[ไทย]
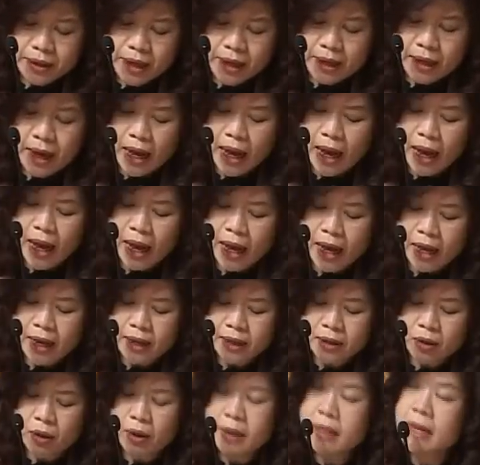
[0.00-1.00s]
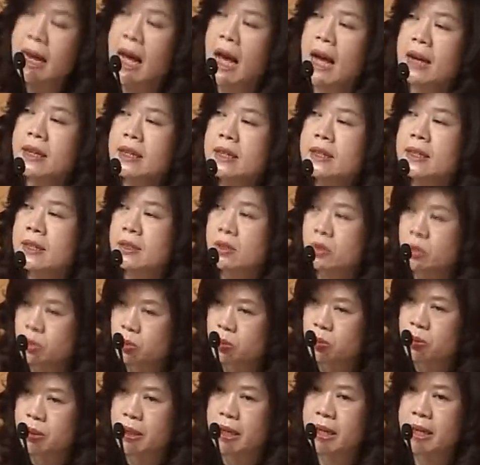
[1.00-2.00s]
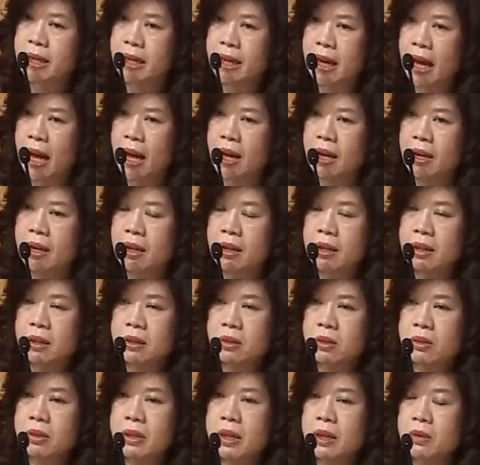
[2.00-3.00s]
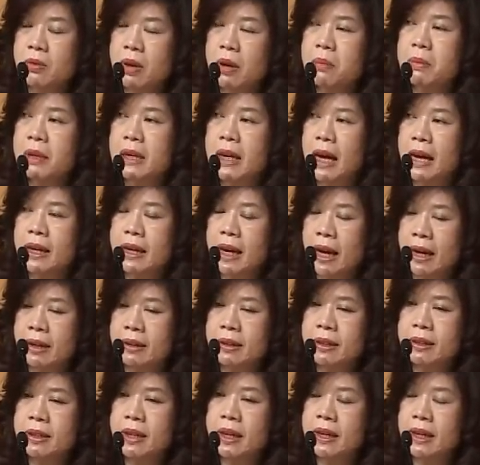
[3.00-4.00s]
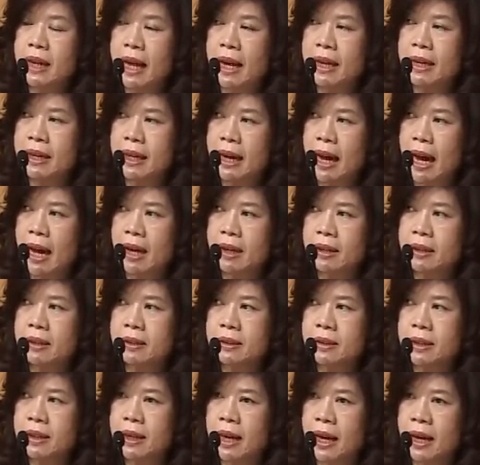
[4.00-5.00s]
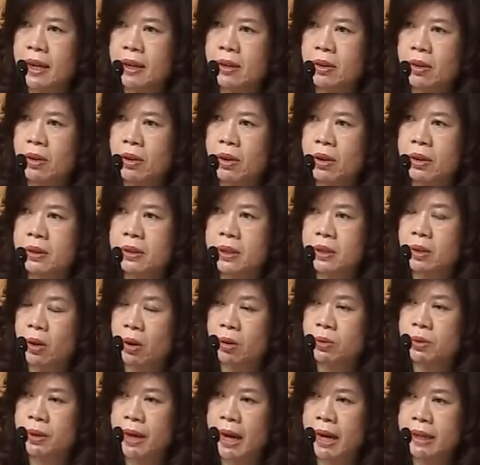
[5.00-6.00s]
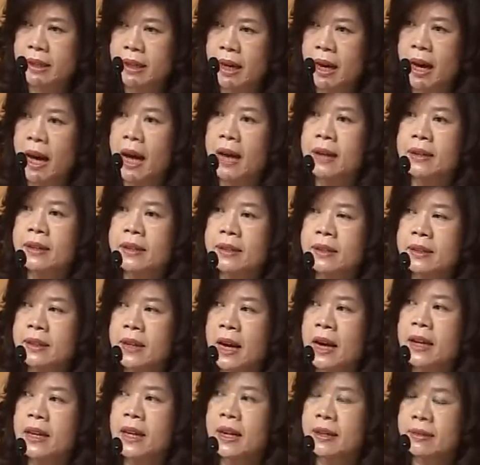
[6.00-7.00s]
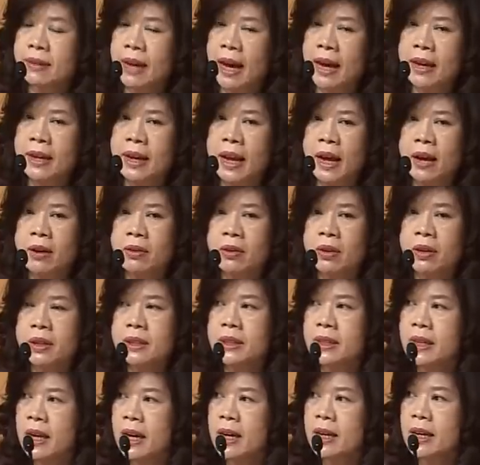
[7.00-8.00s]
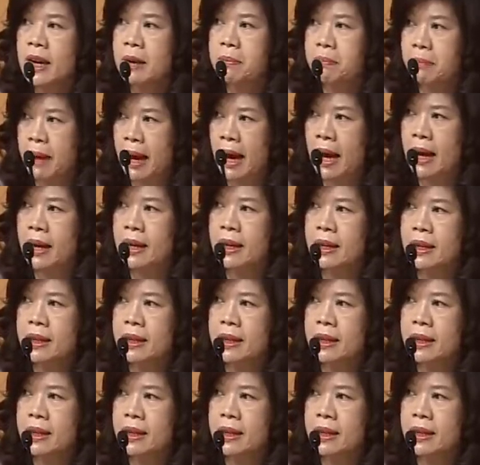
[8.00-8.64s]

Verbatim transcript: ราคาค่อนข้างที่จะสูงเนี่ยนะคะก็เรียนว่ามีการหารือกันหลายครั้งยังไงก็จะขออนุญาตถ้าหารือได้อย่างไรแล้วก็จะได้นำมา